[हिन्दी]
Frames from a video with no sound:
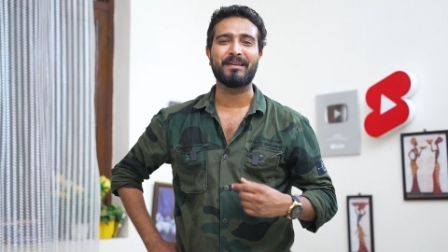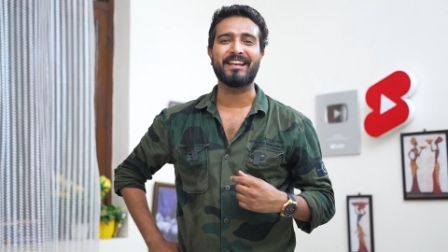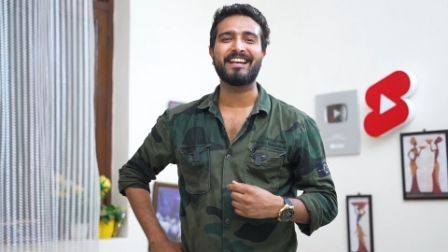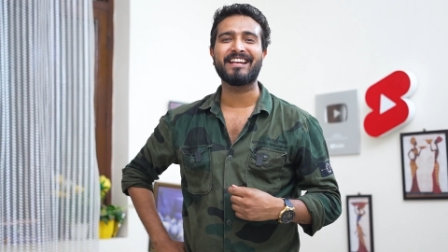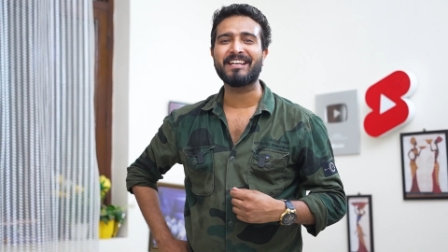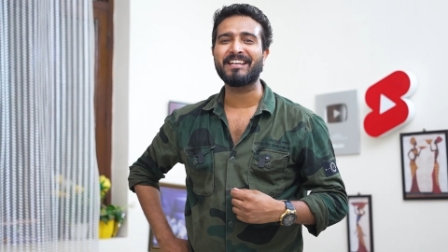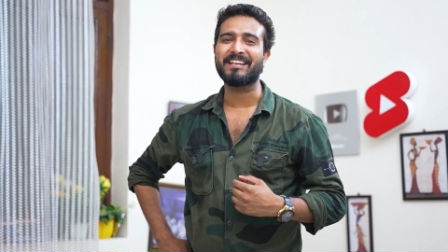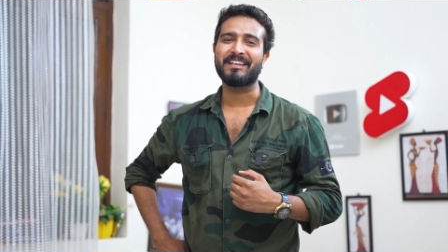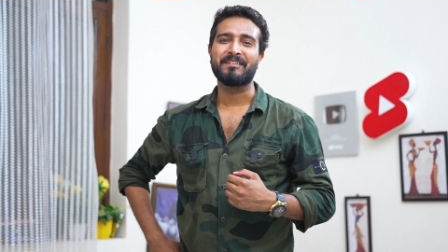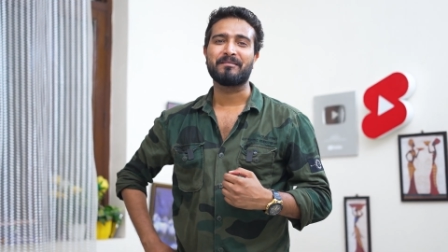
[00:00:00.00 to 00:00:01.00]
मेरे लिए
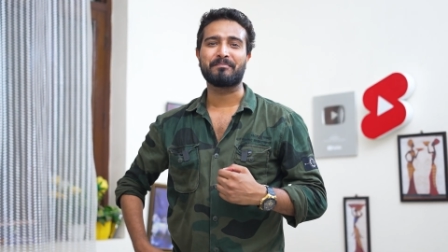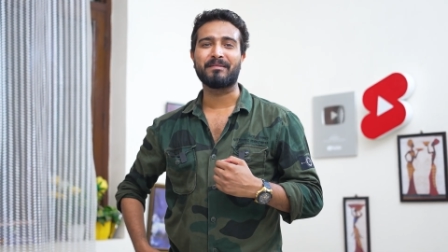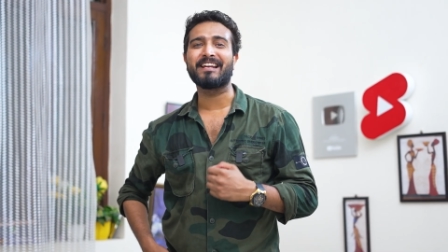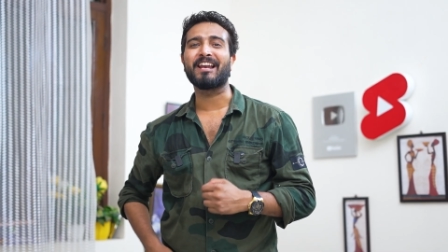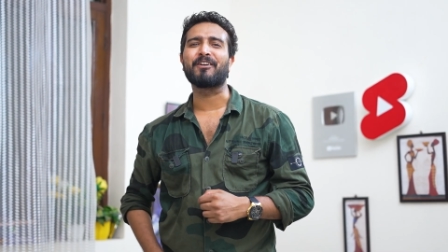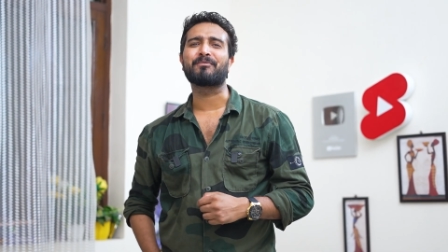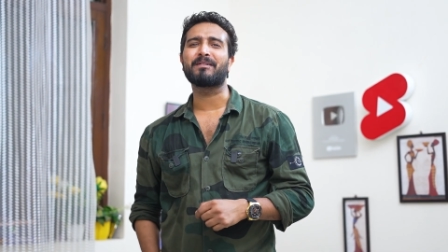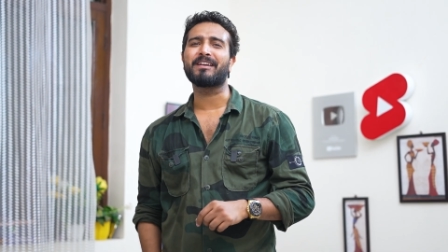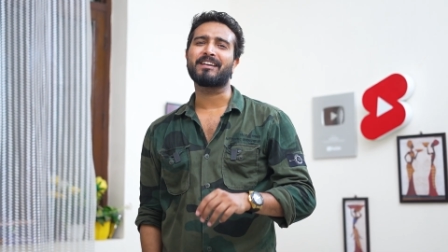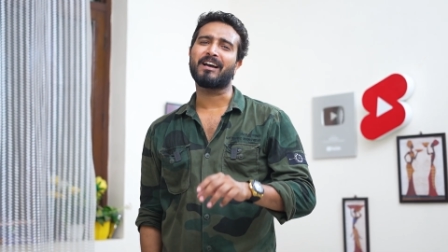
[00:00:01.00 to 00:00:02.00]
मेरी लाइफ
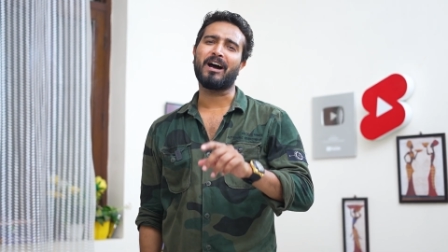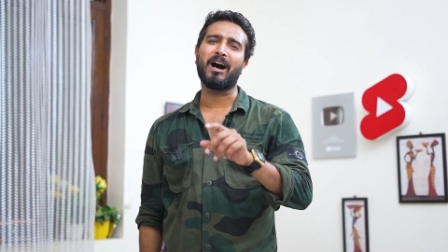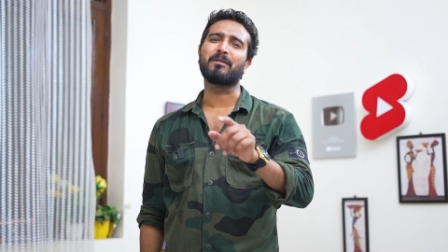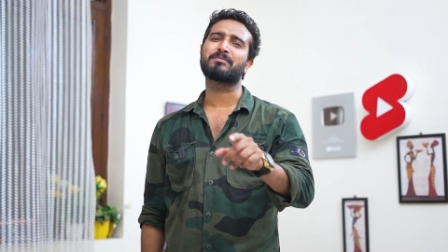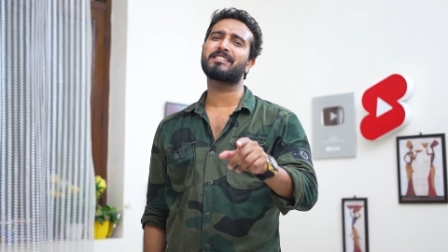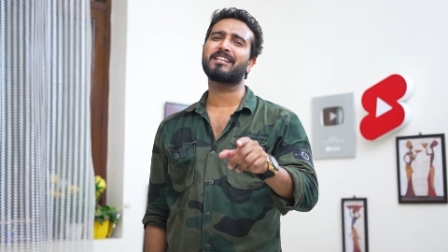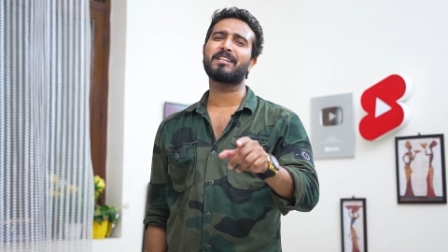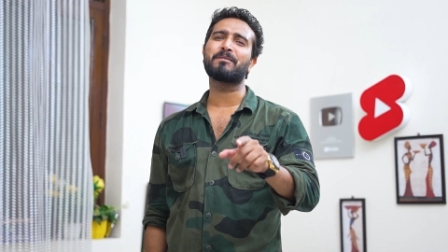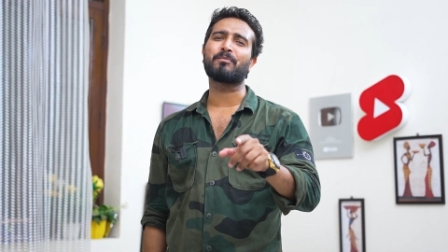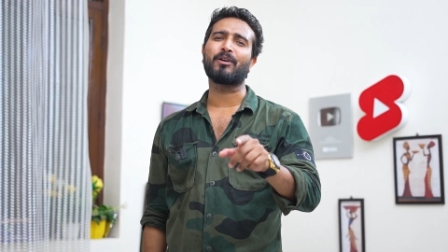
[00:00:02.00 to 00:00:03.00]
में आपसे
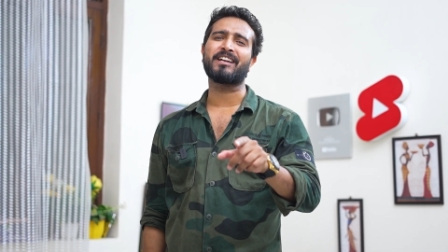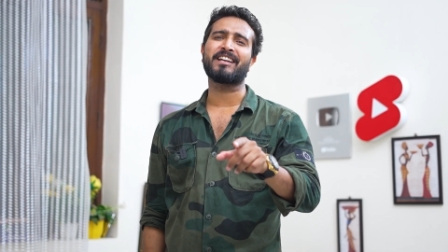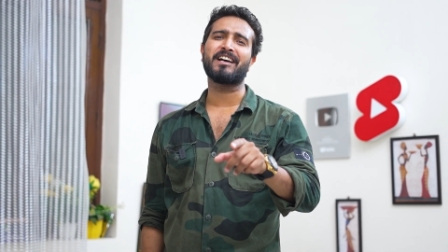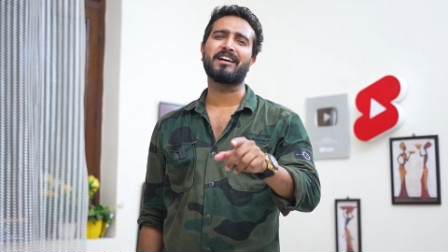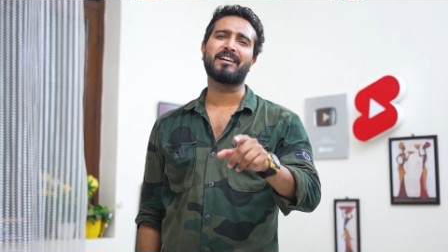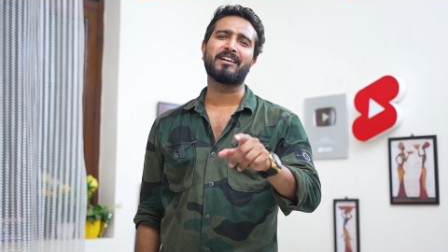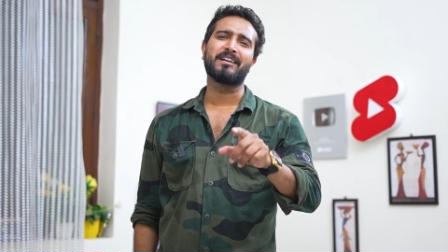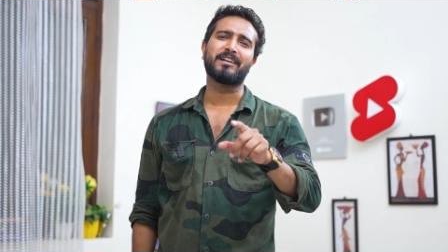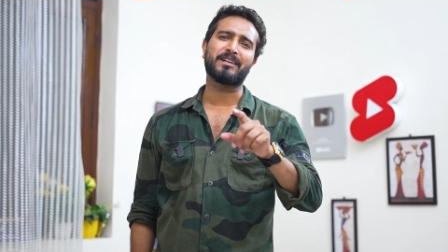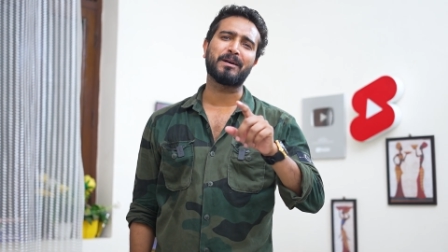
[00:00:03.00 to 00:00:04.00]
ज़्यादा इम्पोर्टेंट ना
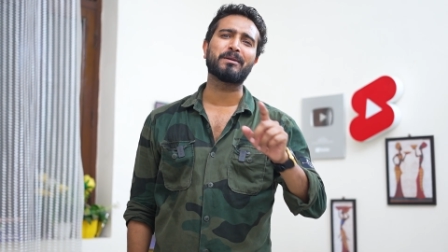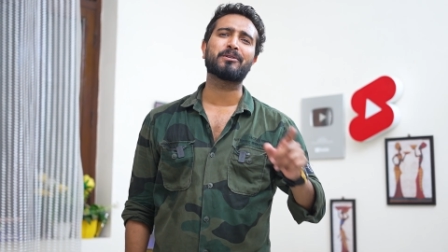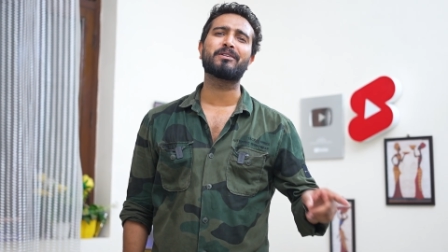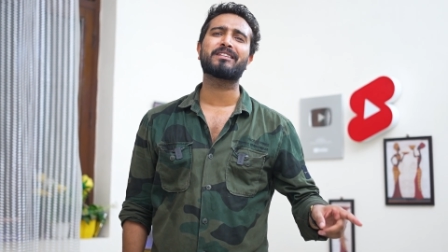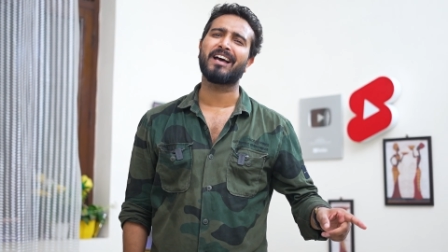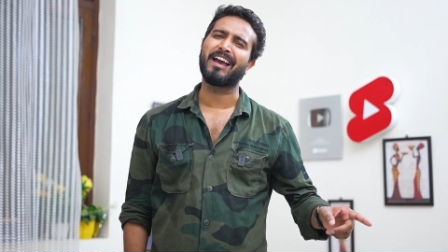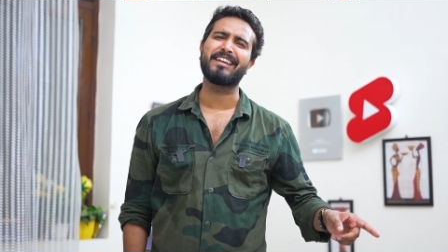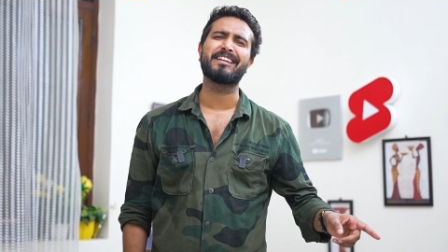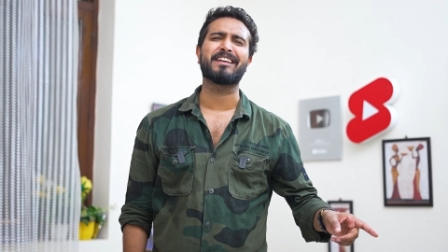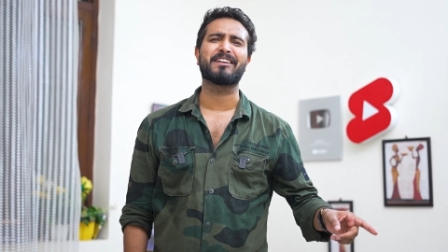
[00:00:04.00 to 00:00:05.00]
कभी कोई था
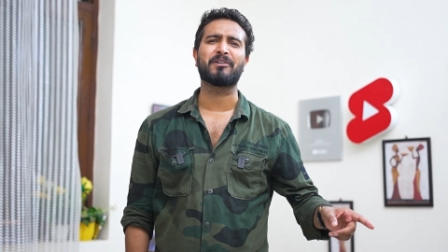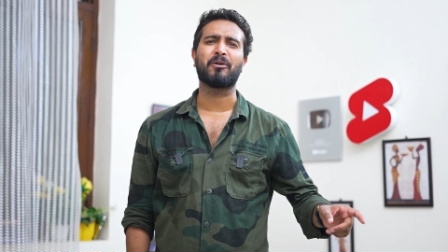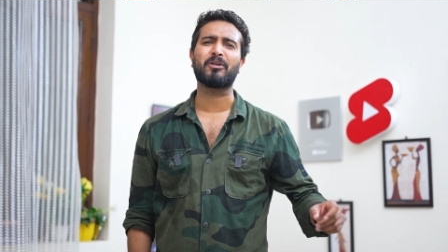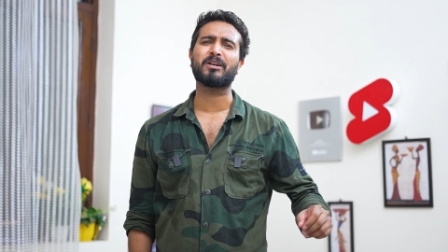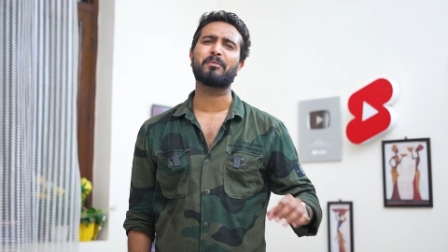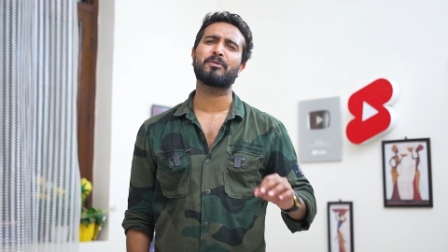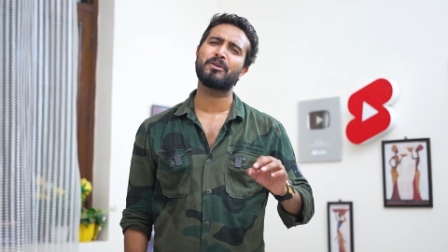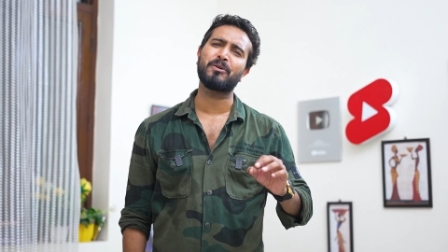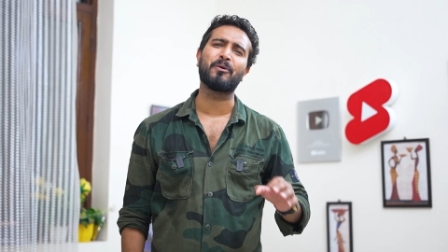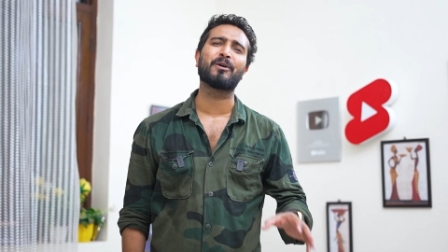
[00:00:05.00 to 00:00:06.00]
ही नहीं और कभी
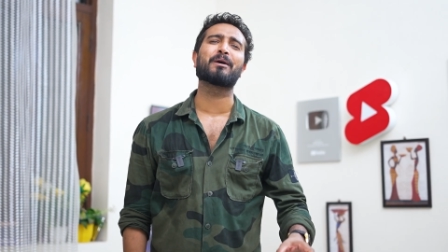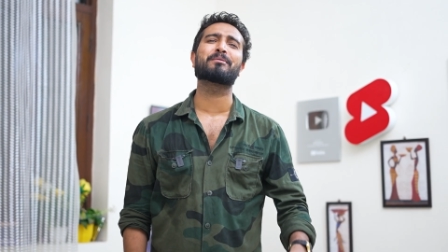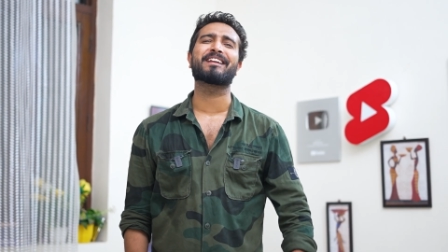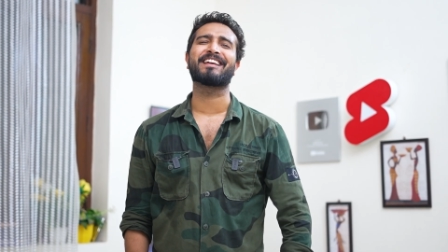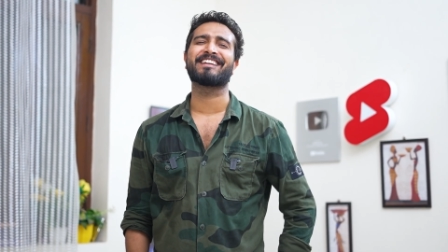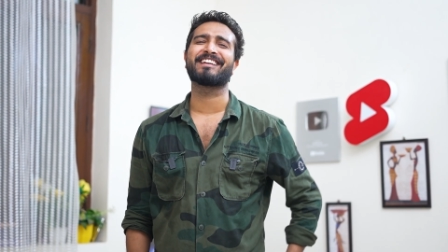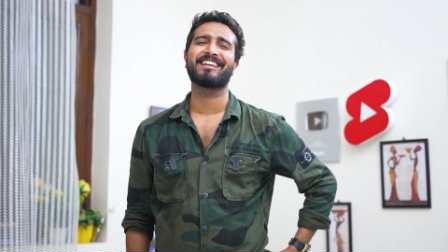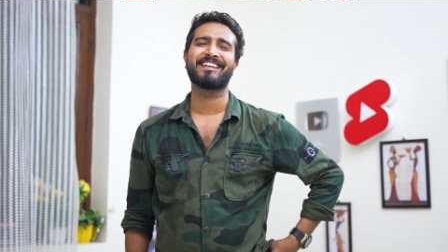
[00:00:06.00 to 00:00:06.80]
कोई होगा भी नहीं